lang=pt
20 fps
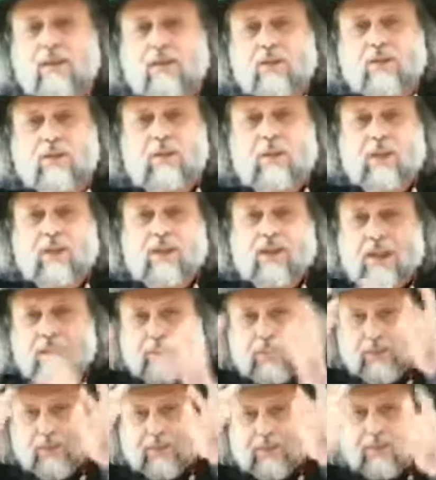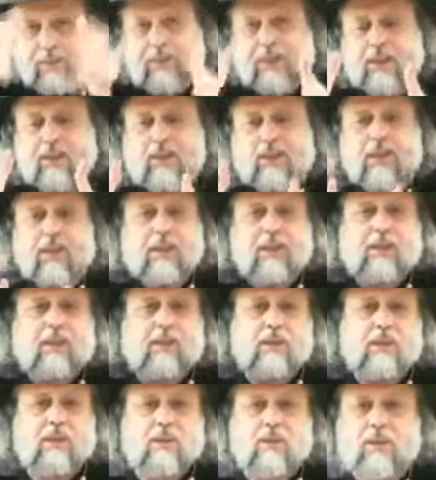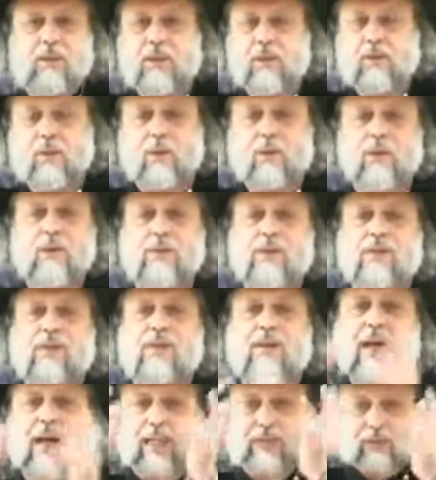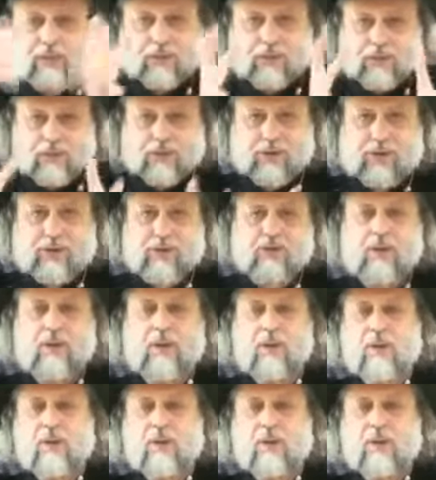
Só em cabeça americana ou em colonizados